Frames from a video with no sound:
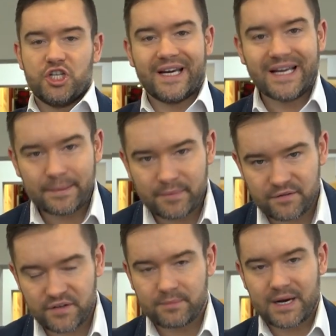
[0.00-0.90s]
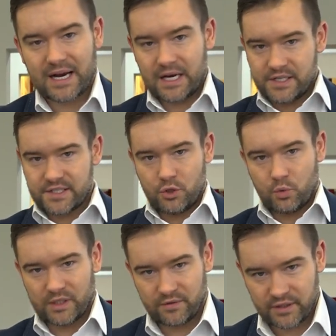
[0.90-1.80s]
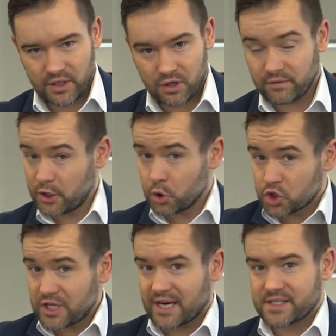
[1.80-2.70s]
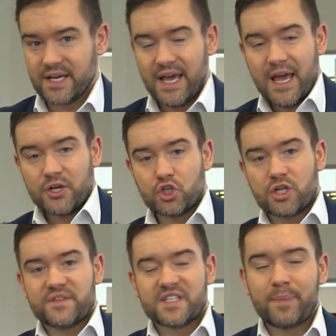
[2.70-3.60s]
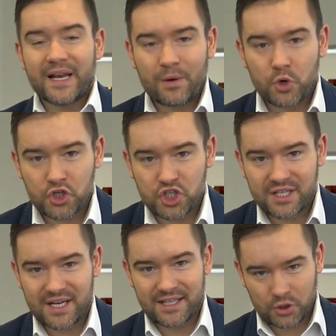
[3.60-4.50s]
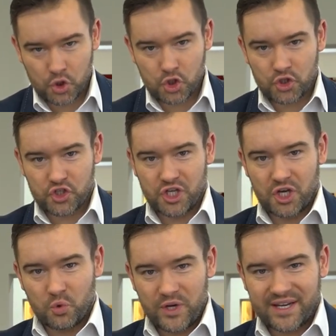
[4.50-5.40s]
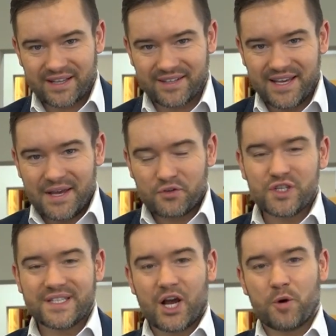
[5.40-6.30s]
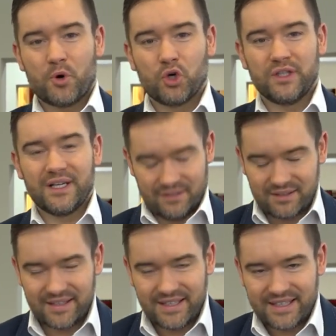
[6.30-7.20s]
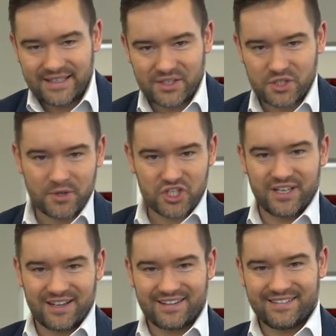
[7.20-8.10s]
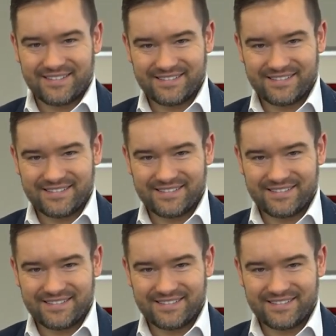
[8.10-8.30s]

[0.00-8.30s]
Chyby, firma Kaliński Układ Wydechowy. Już teraz życzę wspaniałości na nadchodzący weekend. Wszystkiego pogodnego. Do zobaczenia.